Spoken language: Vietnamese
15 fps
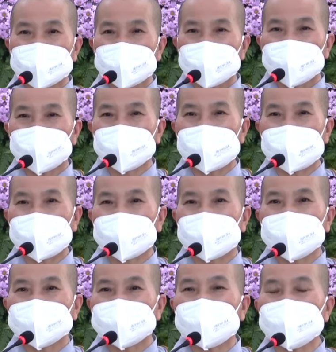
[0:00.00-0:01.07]
mà
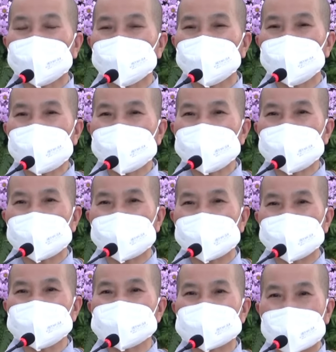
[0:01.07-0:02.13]
từ bi
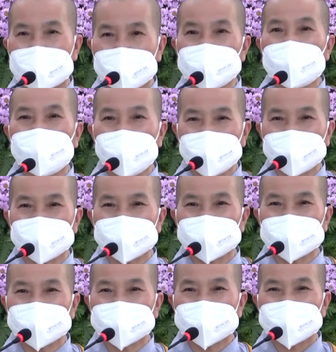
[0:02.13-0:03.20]
hỷ xả đó,
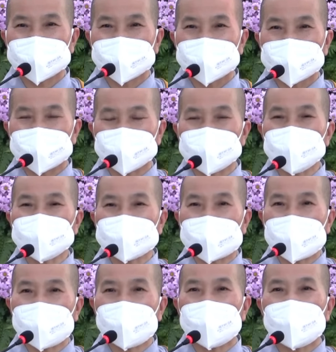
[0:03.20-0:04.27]
thì chúng
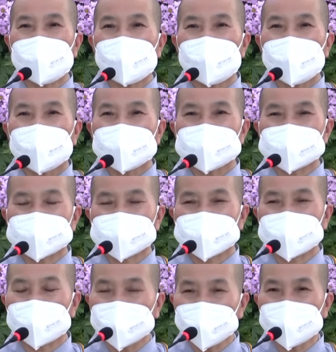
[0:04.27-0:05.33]
ta
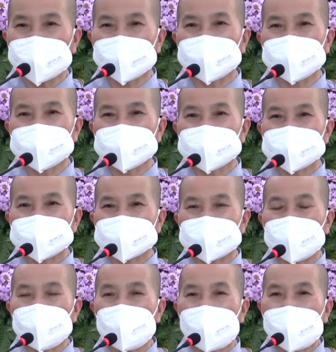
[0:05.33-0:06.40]
tự mình sẽ
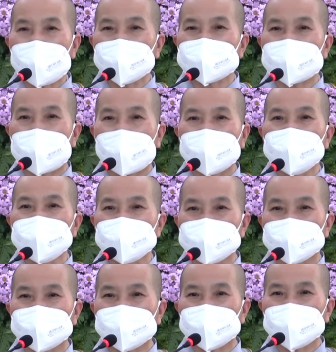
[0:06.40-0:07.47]
hóa giải
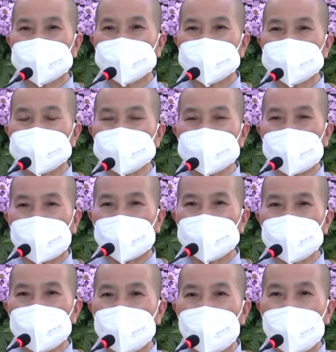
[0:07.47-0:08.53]
được những nỗi
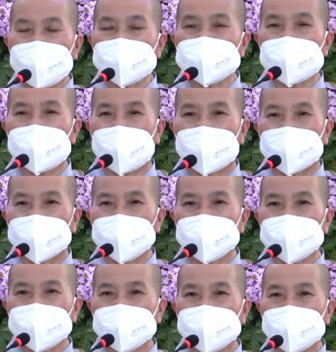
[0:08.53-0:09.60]
oán hận
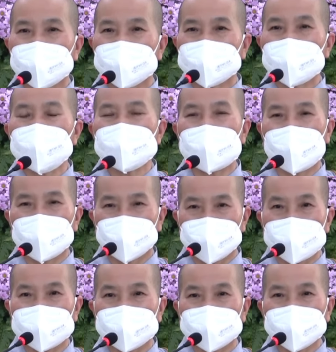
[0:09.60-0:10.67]
trong lòng
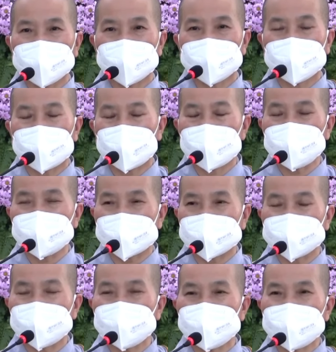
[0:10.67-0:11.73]
mình. Mà quý vị
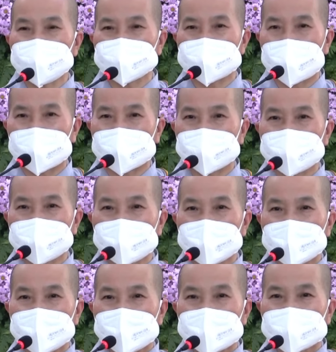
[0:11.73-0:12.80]
nên biết rằng
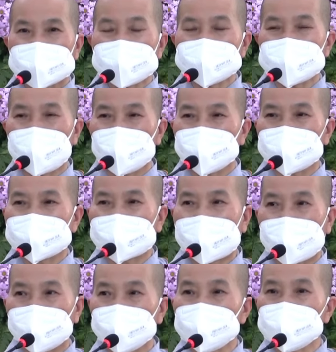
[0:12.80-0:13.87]
cái dòng
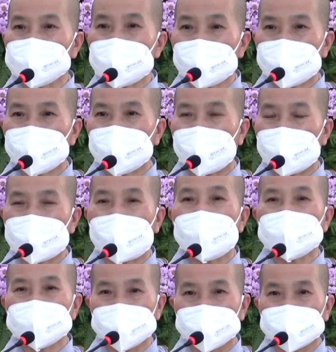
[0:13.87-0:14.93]
cảm xúc của
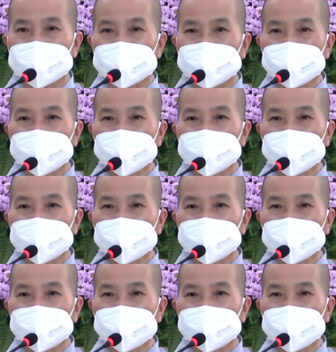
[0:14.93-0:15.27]
con người